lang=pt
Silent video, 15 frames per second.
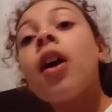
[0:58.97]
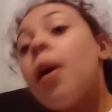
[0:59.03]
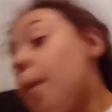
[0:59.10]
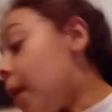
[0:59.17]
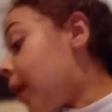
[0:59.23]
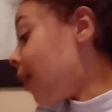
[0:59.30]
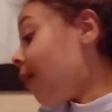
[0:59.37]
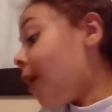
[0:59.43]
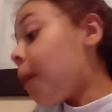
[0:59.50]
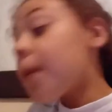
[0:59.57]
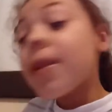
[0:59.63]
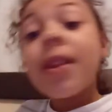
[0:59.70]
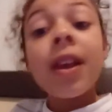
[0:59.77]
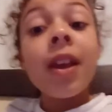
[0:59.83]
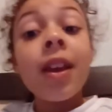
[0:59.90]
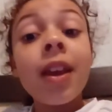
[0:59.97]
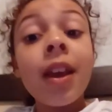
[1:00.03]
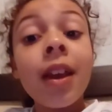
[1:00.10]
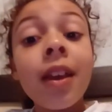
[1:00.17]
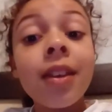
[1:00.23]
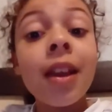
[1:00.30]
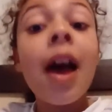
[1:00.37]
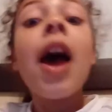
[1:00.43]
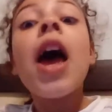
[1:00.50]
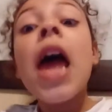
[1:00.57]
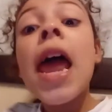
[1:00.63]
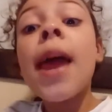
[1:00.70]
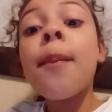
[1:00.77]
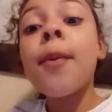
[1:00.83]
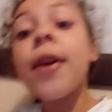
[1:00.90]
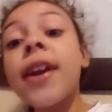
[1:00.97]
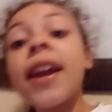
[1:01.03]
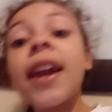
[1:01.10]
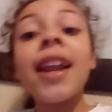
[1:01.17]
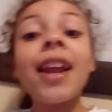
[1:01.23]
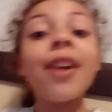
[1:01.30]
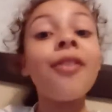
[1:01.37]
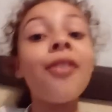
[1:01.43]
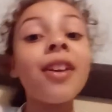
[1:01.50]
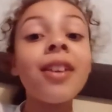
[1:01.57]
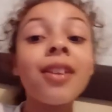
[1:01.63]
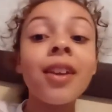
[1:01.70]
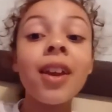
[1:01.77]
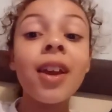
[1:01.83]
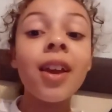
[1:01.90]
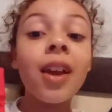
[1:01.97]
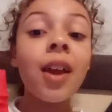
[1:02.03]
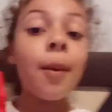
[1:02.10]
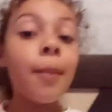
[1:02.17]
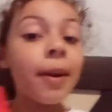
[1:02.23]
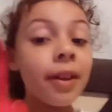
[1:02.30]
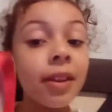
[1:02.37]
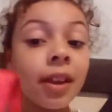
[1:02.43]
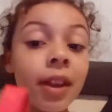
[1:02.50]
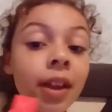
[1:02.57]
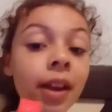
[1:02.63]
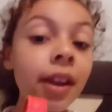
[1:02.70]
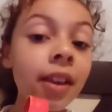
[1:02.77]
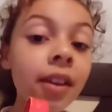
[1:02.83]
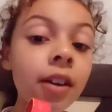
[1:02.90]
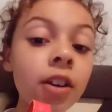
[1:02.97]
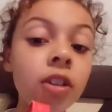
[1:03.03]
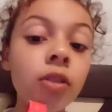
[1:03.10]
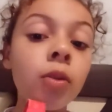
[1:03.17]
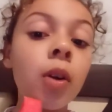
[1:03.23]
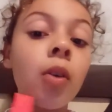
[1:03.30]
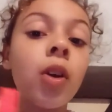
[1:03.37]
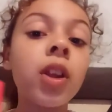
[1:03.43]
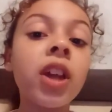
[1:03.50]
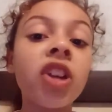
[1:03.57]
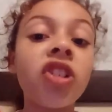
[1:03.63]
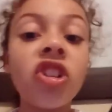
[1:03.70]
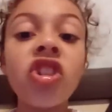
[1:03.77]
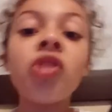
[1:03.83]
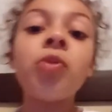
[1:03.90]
Mas não é por ser riqueza, é por querer fazer para ser interessante, alguma é coisa que a gente